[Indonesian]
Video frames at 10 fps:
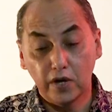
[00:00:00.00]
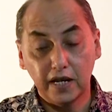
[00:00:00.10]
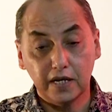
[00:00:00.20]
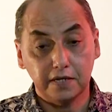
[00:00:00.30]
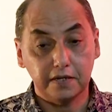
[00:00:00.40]

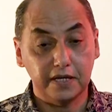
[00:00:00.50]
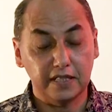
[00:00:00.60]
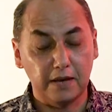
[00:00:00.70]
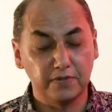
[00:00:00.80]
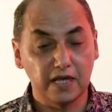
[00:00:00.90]
mungkin
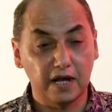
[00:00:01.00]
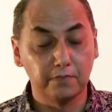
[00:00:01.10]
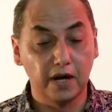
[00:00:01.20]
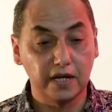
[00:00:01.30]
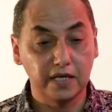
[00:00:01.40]
kita bisa
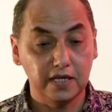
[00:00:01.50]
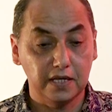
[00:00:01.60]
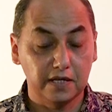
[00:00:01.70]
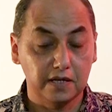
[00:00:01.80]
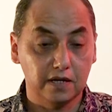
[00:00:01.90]
kembali
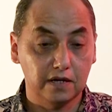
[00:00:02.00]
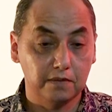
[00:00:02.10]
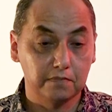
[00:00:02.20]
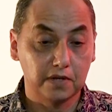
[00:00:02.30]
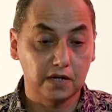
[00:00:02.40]

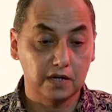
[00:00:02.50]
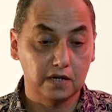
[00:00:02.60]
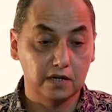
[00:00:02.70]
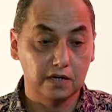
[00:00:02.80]
um, ke